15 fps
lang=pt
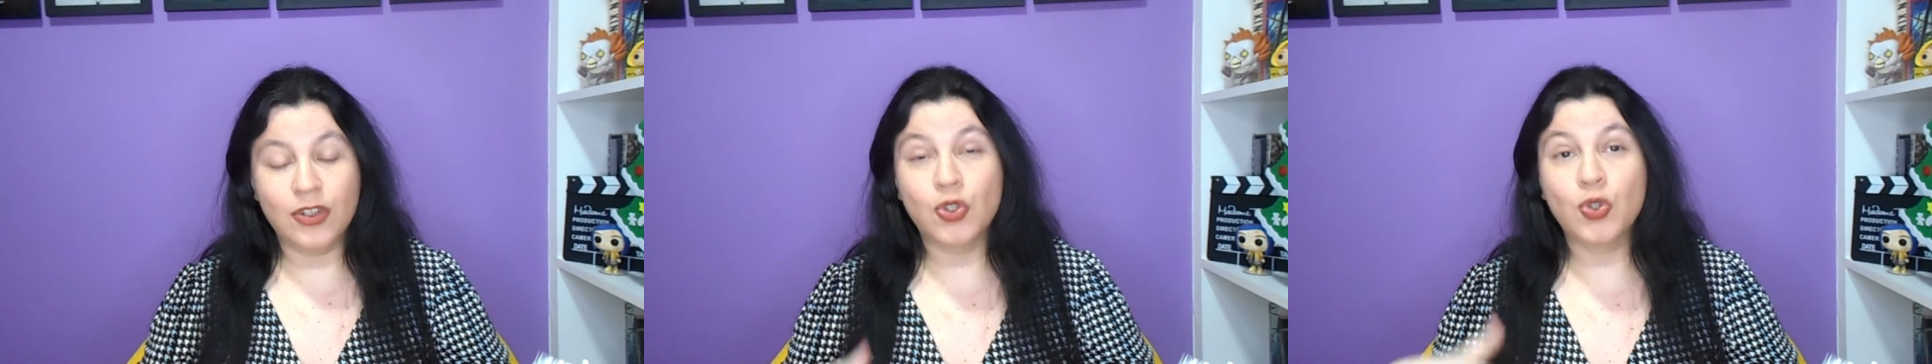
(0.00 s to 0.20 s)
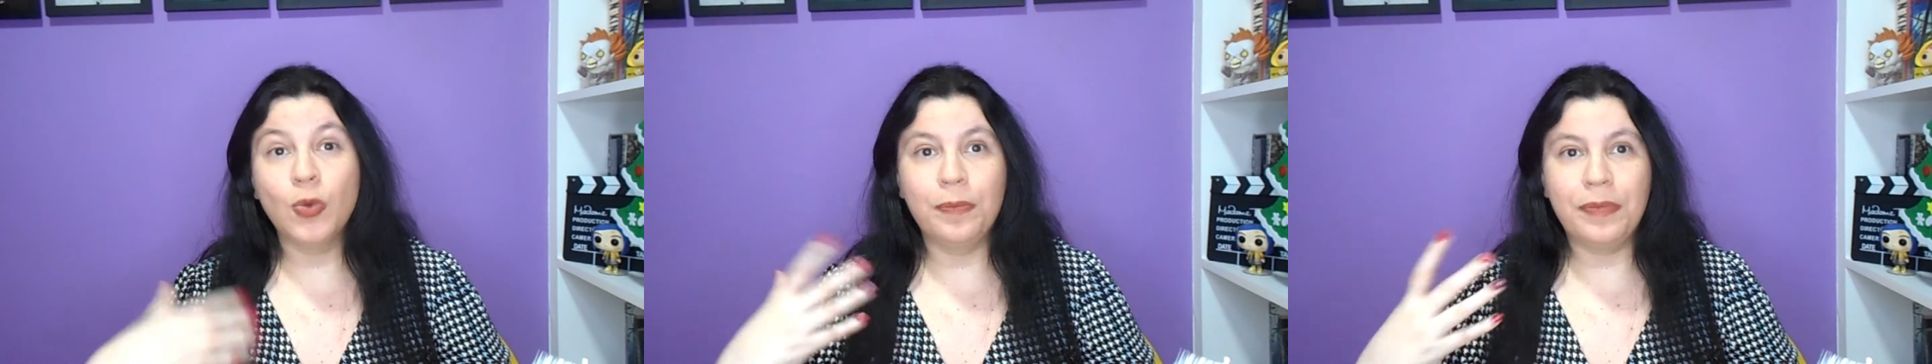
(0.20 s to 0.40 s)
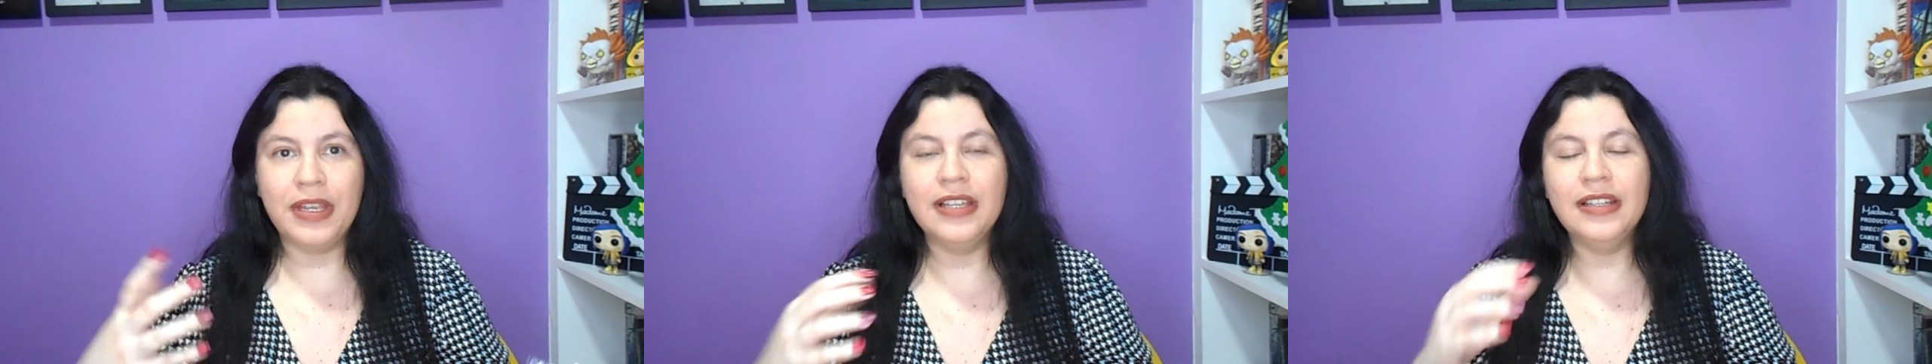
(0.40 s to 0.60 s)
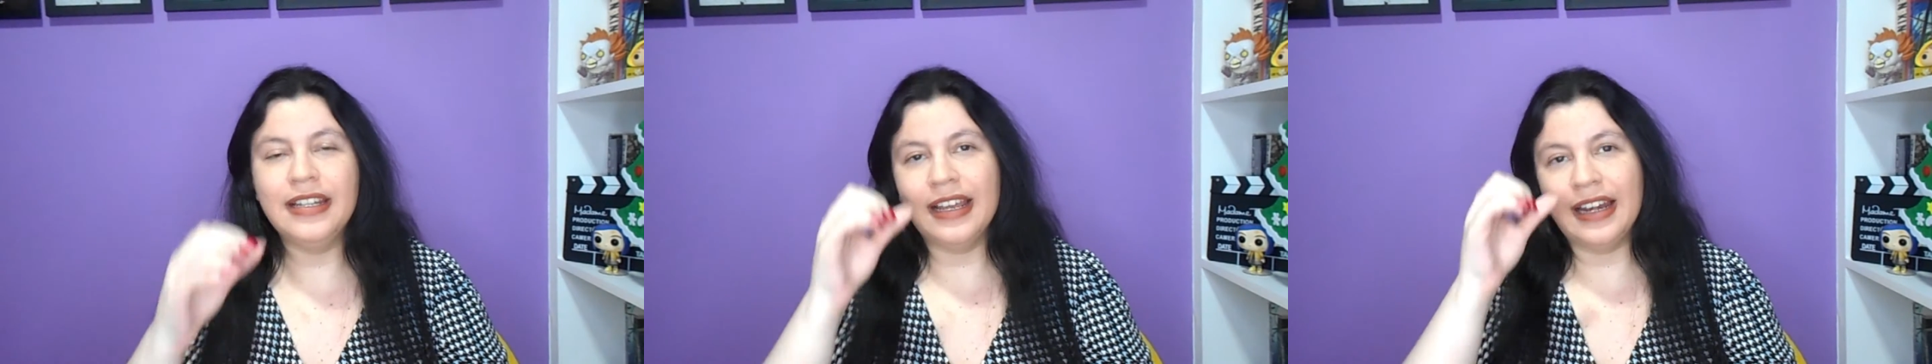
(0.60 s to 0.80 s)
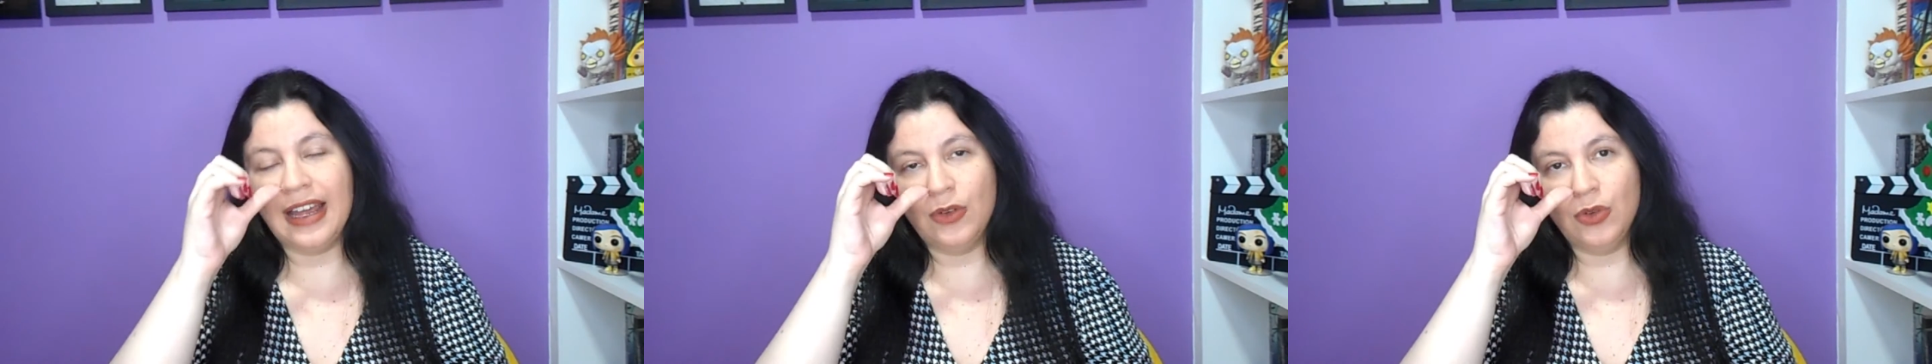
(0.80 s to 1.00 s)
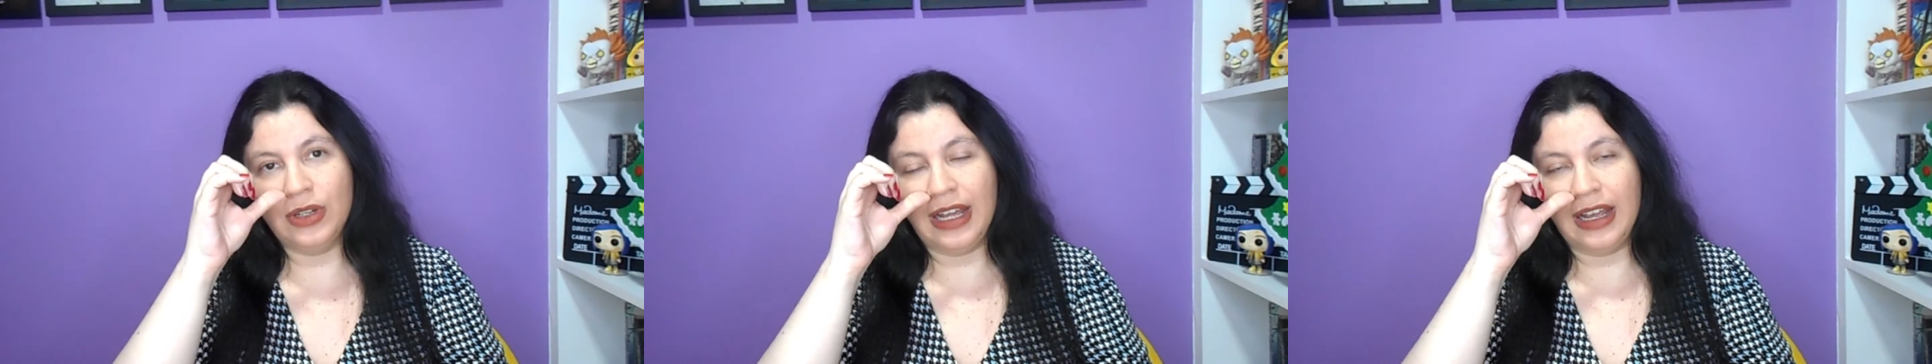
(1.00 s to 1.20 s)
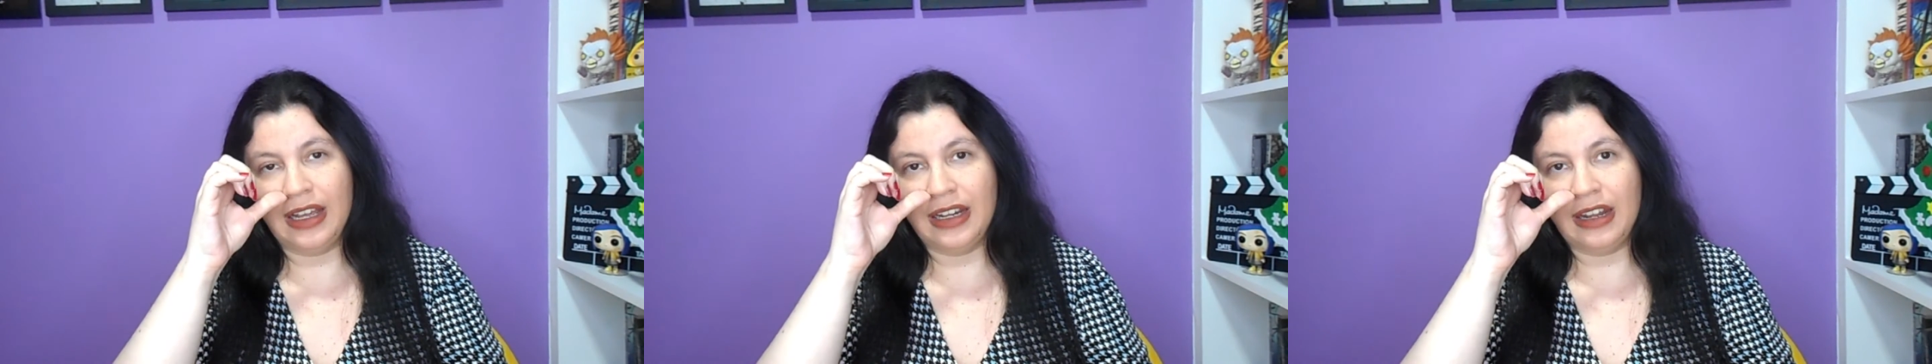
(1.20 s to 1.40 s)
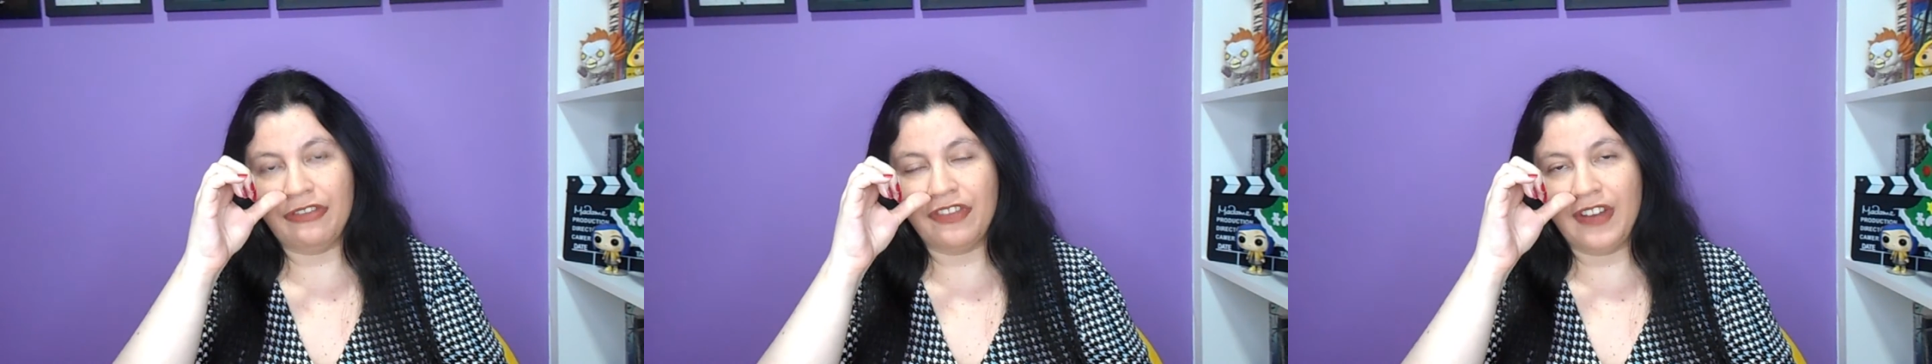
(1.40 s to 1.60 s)
subir né, lá no,
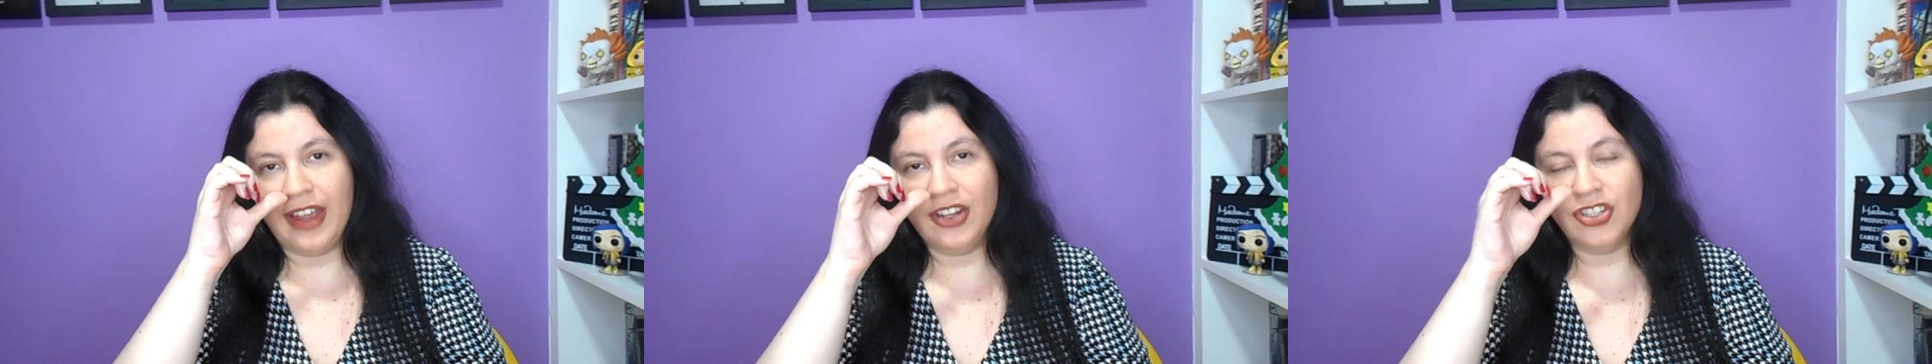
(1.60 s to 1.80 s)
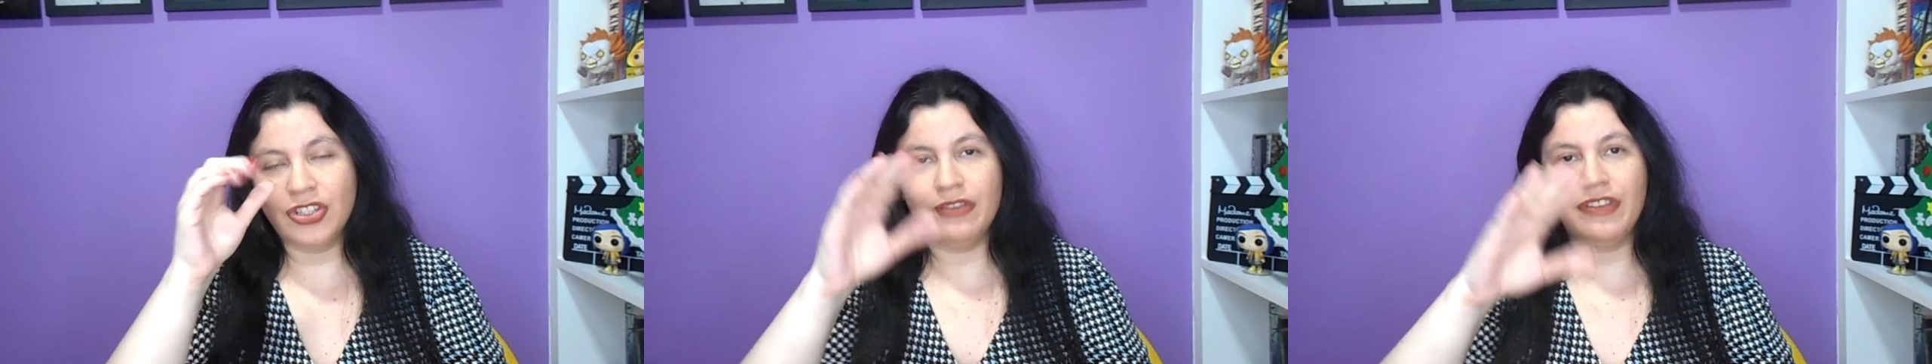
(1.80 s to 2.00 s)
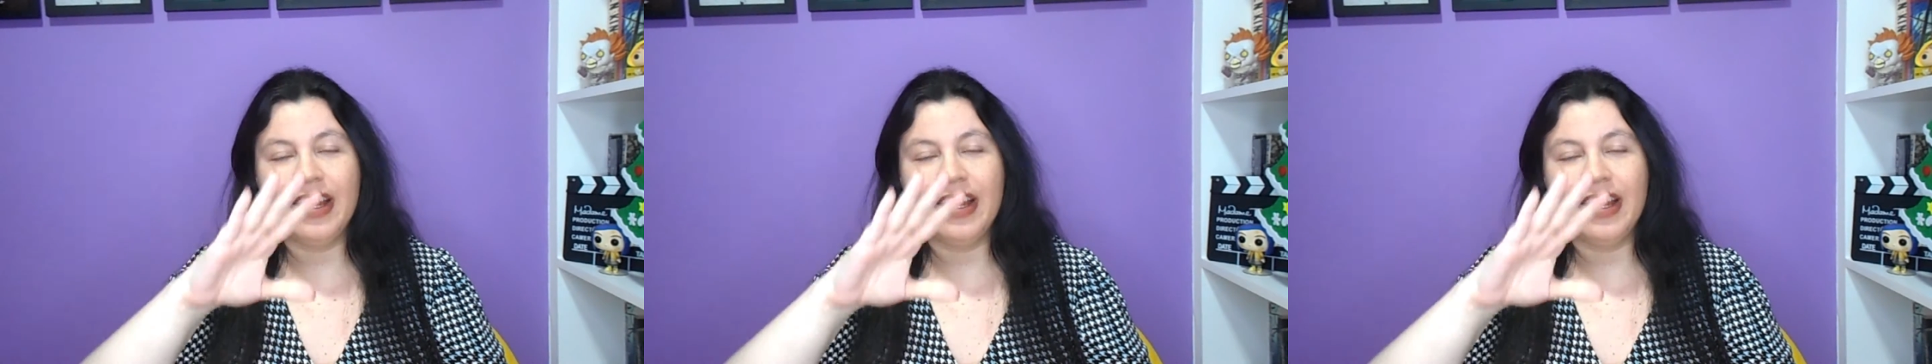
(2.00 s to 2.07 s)
na, na, festa,